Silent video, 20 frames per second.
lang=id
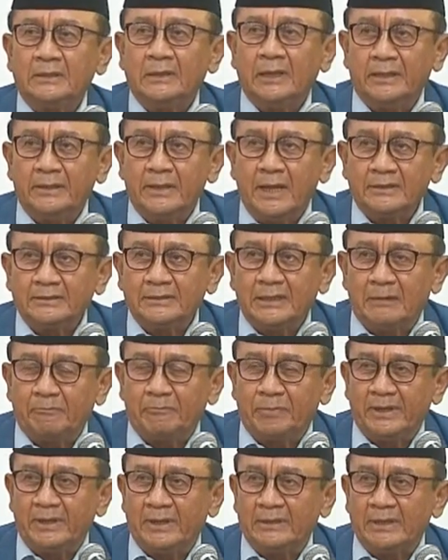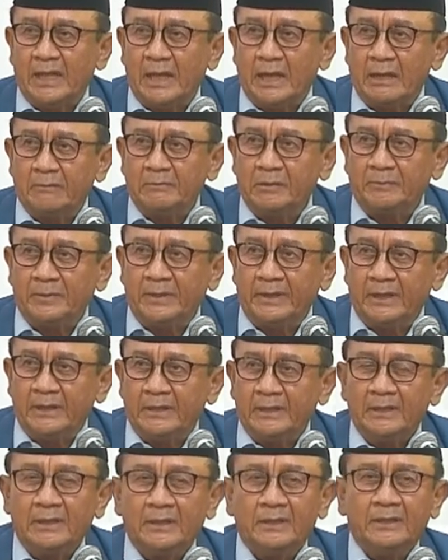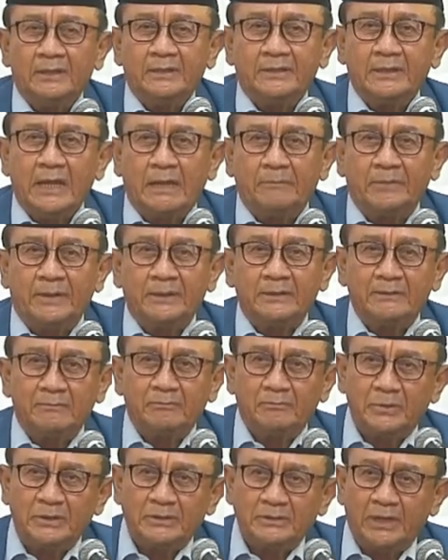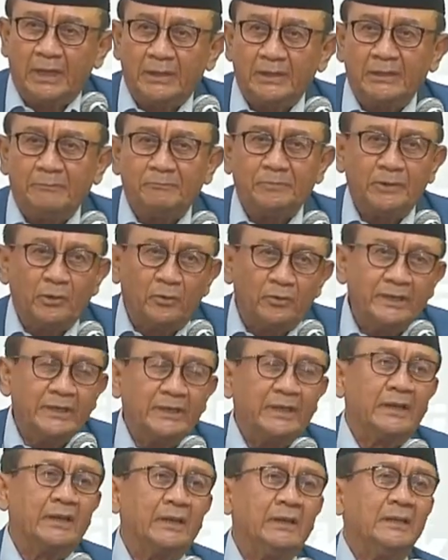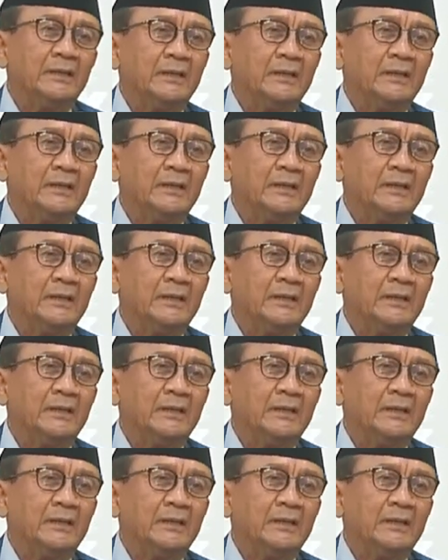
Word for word: hendaknya pendeta HKBP dapat menjadi pionir,